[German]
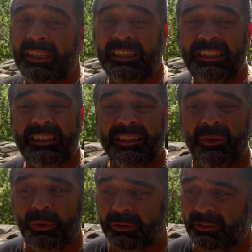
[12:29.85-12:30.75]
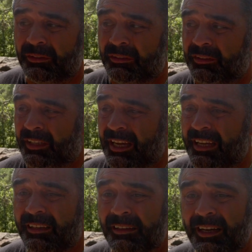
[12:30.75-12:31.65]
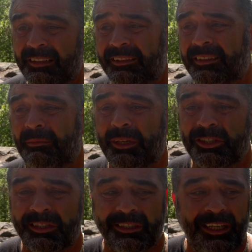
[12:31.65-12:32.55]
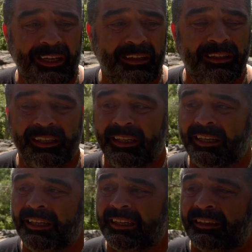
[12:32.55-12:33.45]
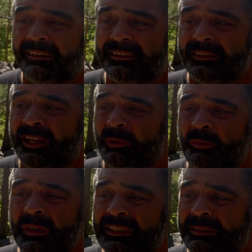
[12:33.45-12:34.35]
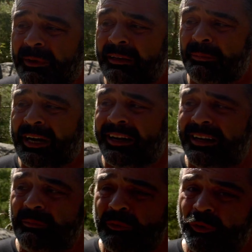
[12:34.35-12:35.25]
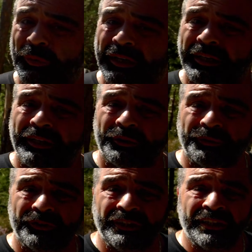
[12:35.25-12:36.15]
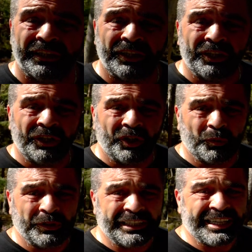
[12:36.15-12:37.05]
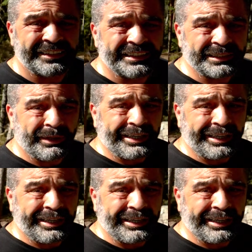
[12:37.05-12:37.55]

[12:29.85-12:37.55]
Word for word: nichts los. Keine einzige Menschenseele. Es sind, glaube ich, mal zwei Paare an mir vorbeigelaufen. Über die ganzen zwei